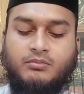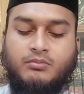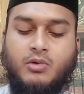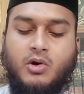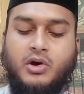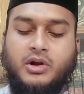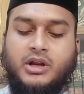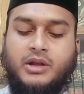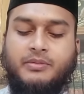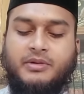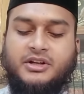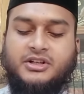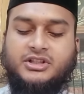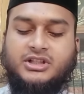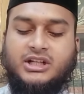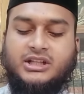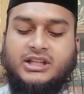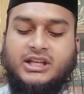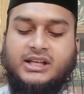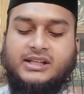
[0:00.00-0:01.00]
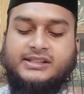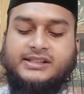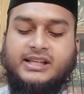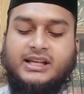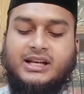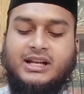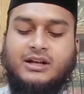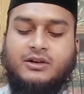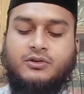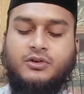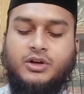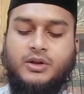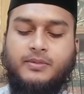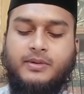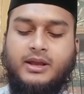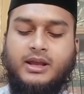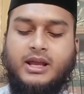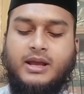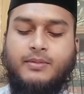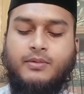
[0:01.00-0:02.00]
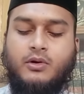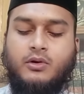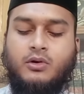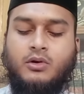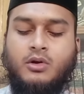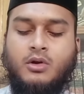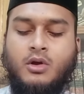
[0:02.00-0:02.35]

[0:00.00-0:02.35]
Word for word: মোহরেমের সাথে জেনা করিবে এবং